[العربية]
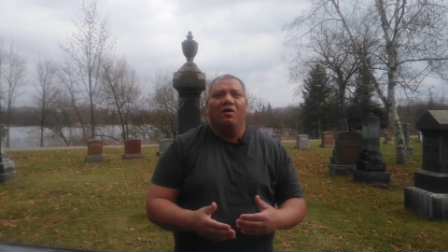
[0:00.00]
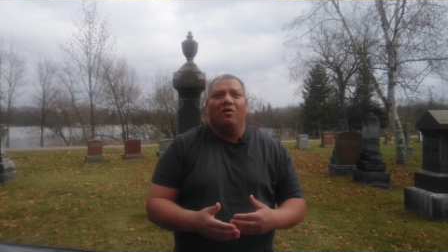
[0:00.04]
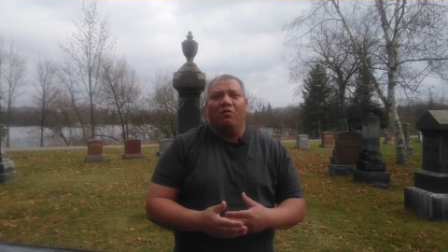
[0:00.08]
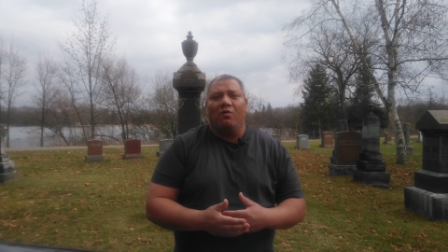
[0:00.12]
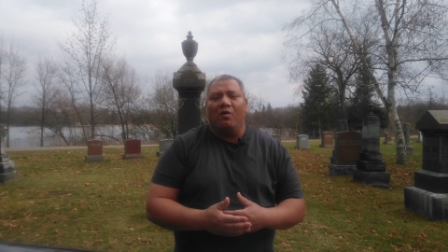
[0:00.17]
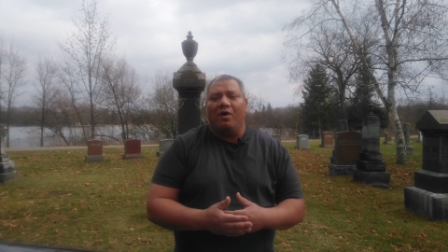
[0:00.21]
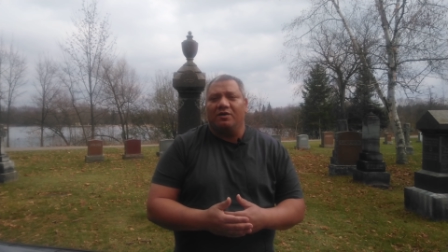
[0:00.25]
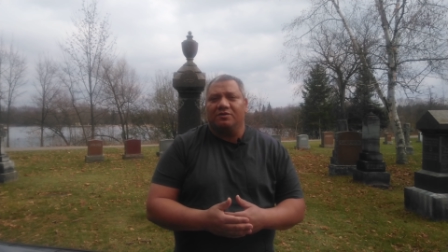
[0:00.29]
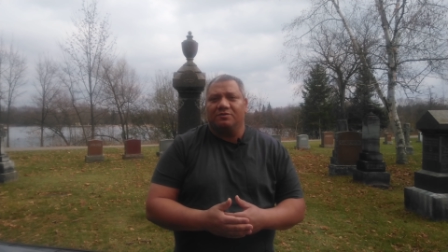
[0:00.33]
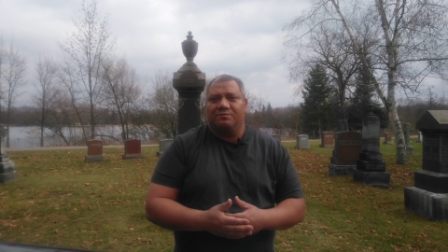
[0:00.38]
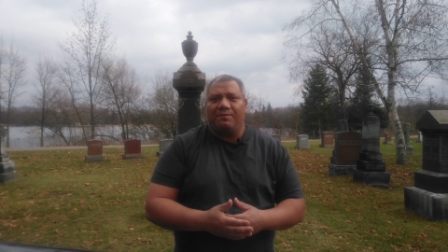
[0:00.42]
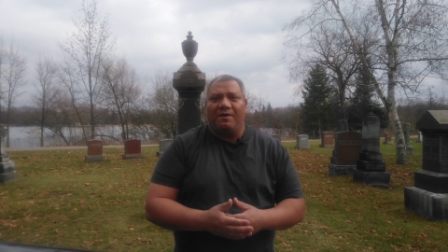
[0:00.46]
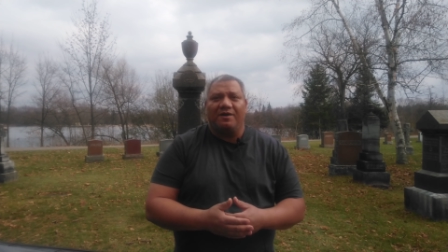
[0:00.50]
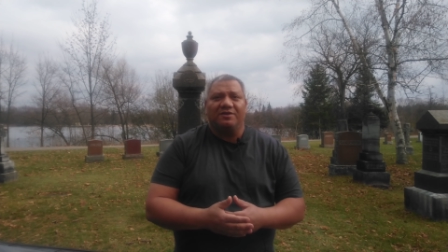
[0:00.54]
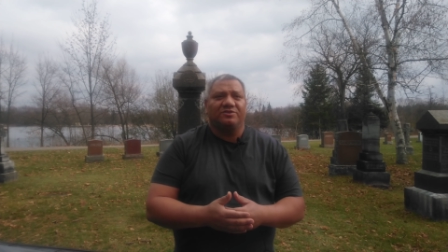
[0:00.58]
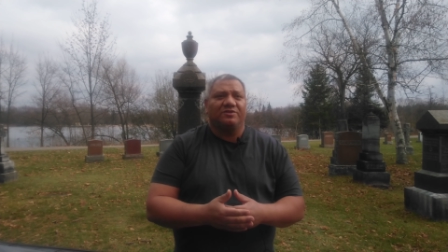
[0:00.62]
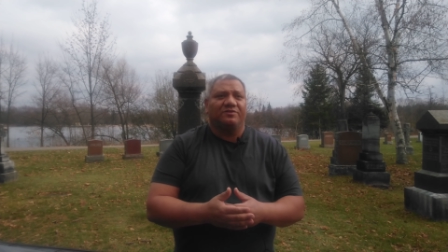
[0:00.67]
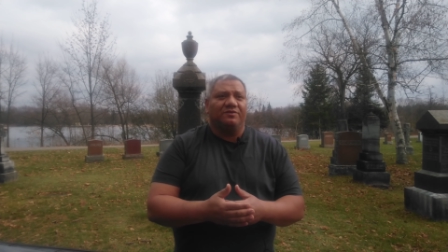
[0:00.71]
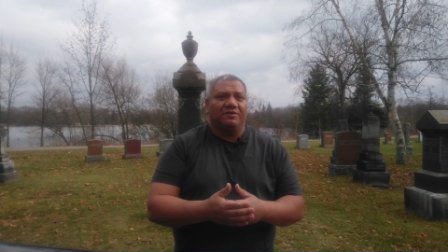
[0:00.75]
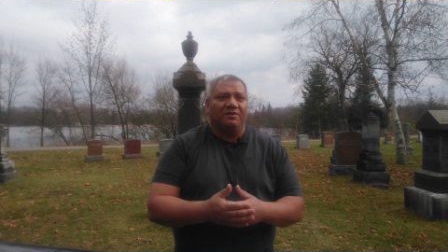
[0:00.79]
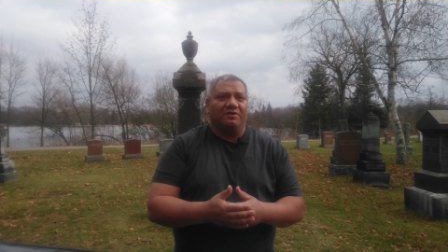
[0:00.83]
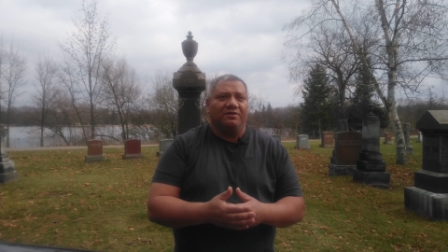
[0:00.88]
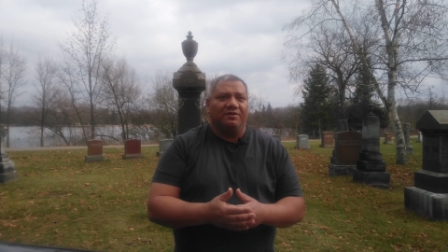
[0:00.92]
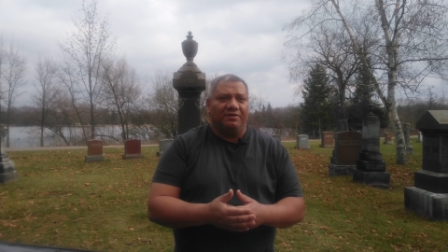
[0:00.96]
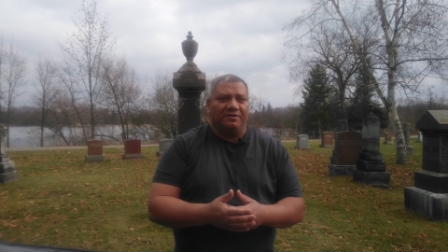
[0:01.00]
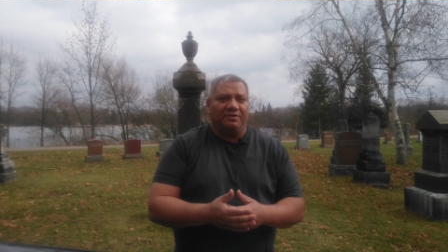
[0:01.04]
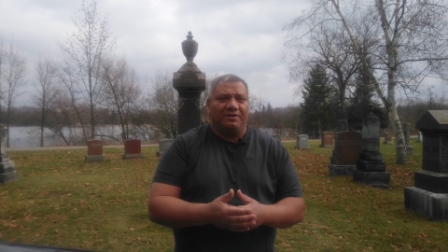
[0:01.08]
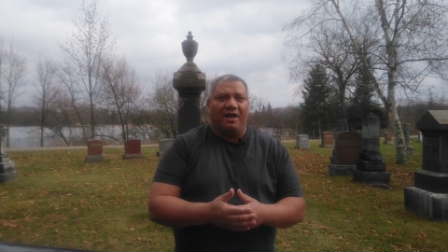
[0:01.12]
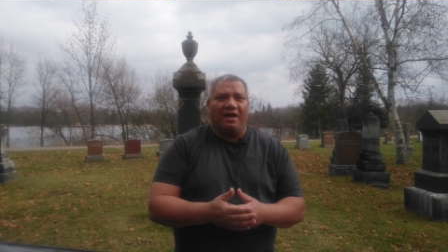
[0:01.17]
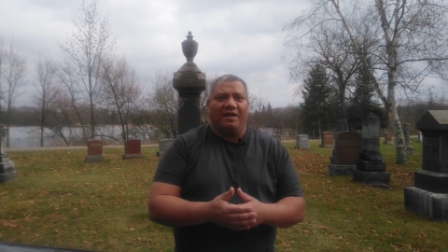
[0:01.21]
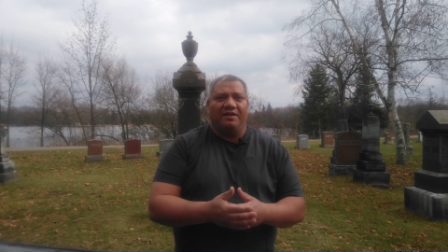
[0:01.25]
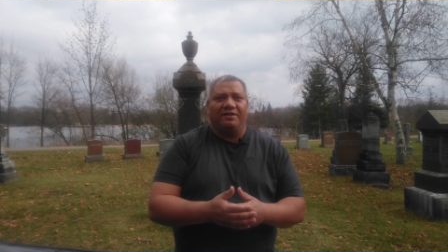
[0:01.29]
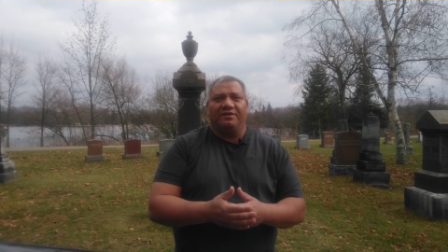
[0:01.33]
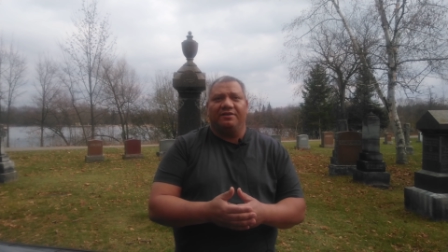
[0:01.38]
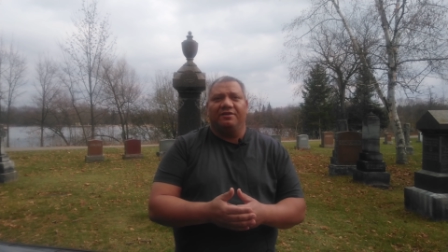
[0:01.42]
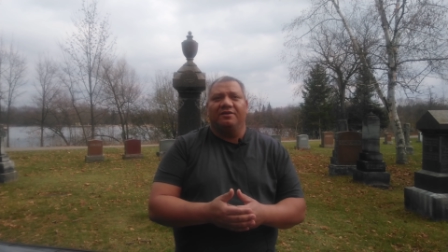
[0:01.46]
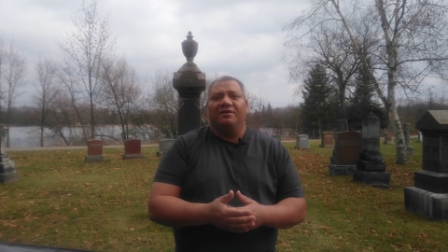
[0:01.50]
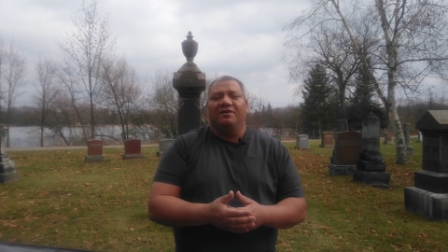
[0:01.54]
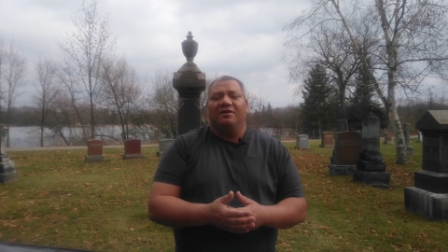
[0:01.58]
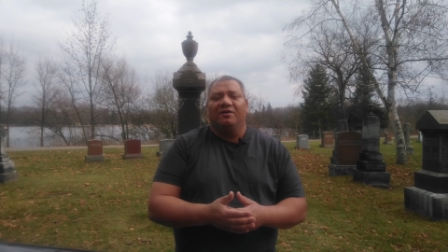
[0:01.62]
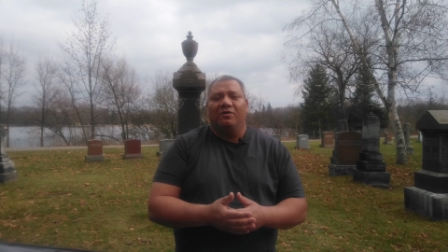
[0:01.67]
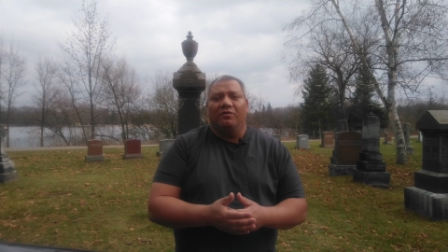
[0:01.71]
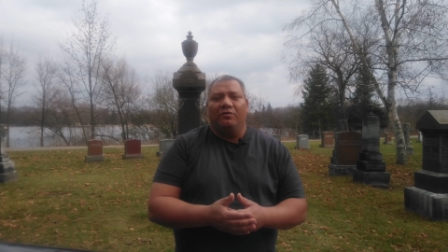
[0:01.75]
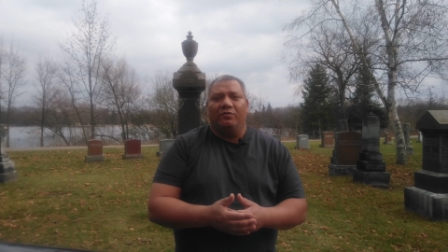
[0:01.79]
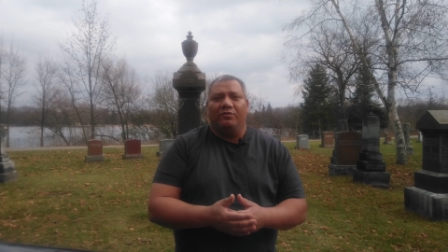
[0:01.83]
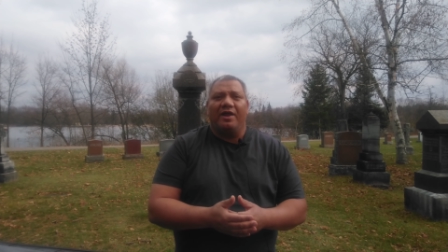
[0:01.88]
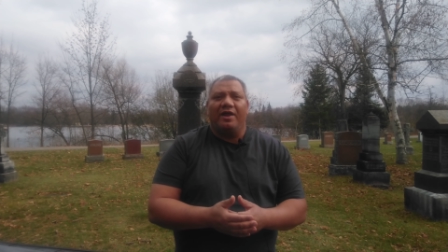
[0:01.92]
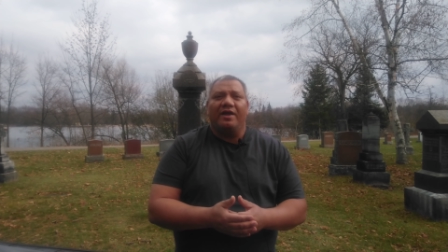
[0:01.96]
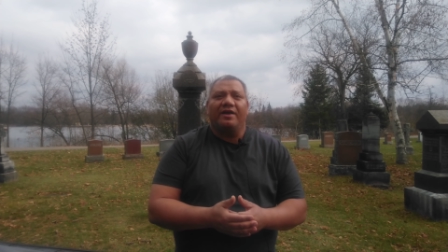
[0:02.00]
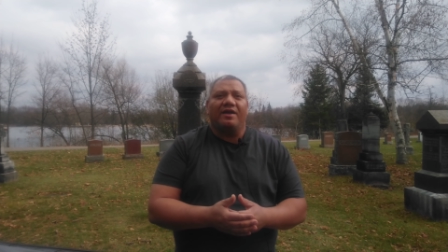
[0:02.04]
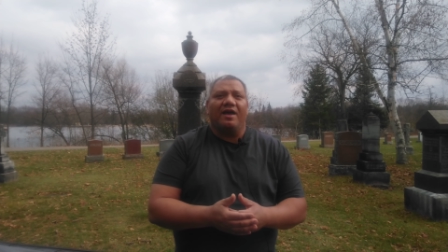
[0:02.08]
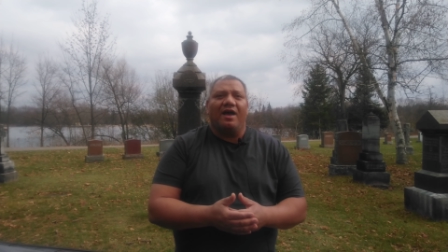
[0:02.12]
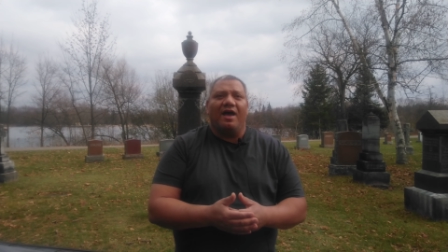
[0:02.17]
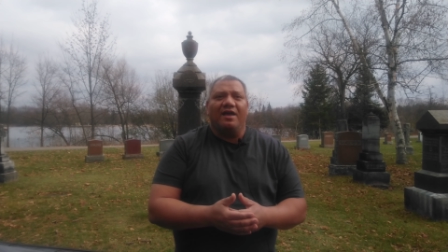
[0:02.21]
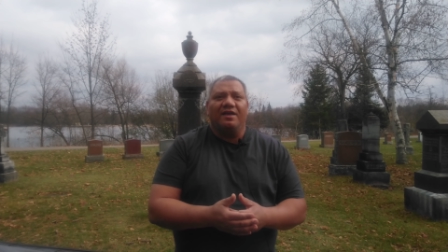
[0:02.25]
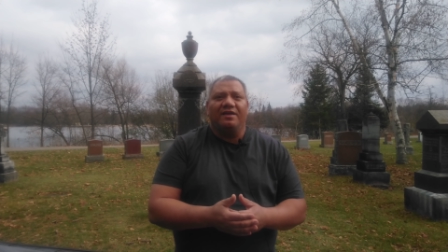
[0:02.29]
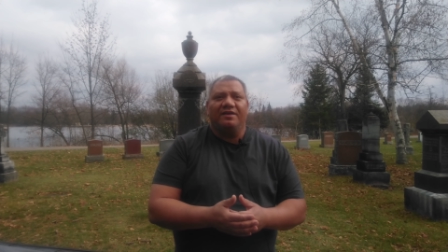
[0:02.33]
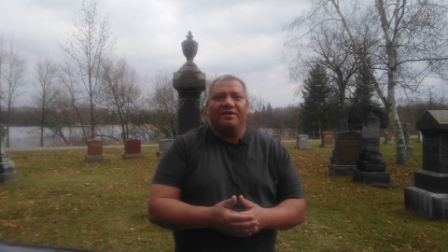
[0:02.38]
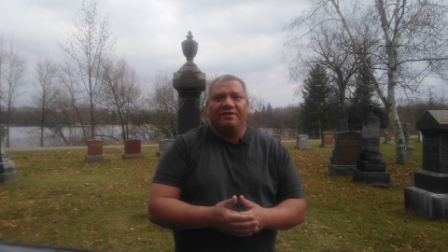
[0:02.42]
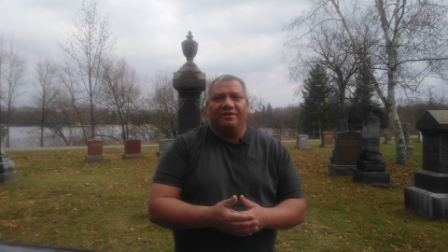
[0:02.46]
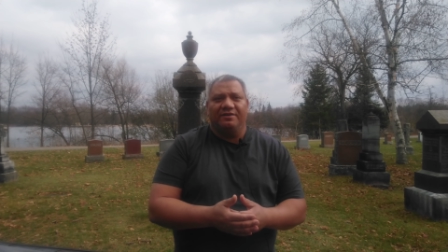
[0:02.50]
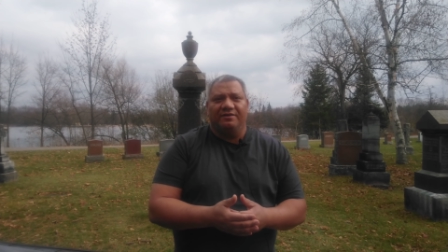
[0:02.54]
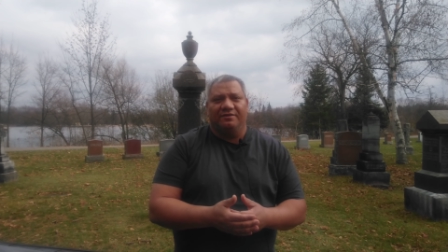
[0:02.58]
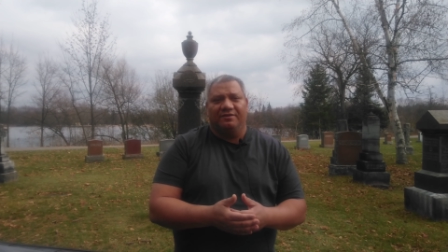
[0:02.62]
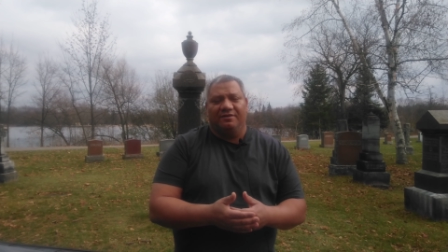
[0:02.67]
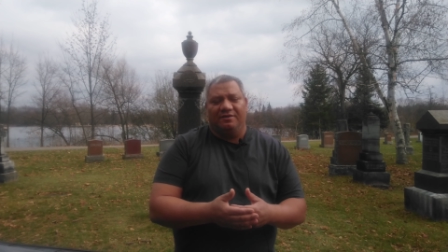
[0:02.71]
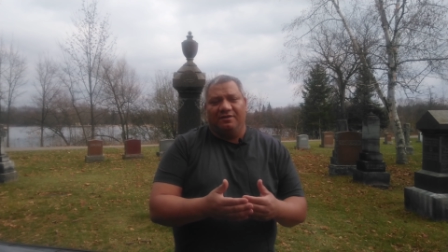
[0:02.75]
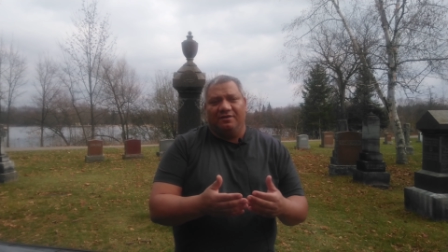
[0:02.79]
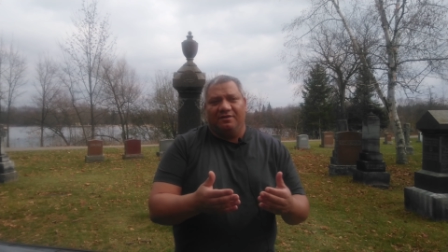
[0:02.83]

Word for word: واصبحش يعني هناك اي